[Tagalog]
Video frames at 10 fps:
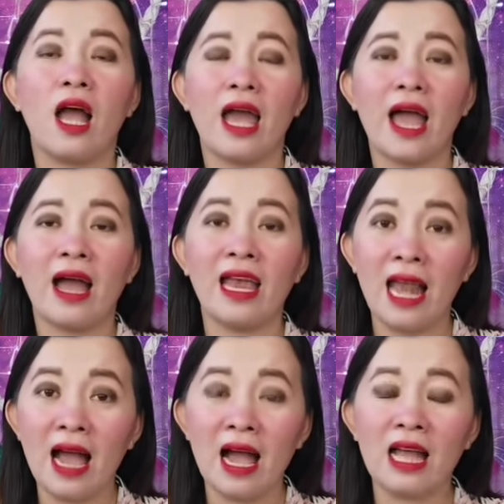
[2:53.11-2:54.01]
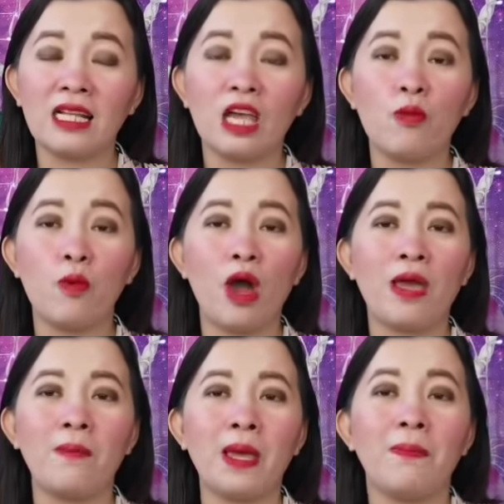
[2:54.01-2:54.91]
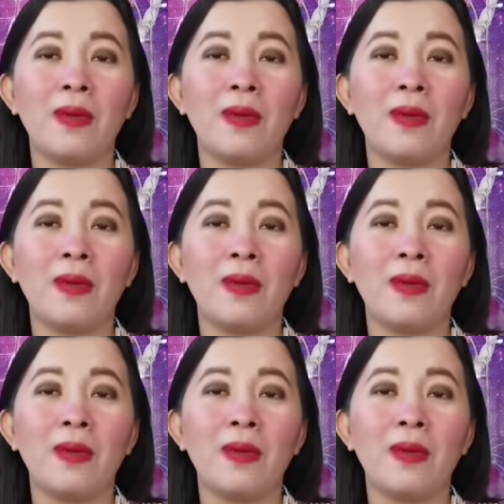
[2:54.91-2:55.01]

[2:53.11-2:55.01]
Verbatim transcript: Kaya kailangan kayo po ay may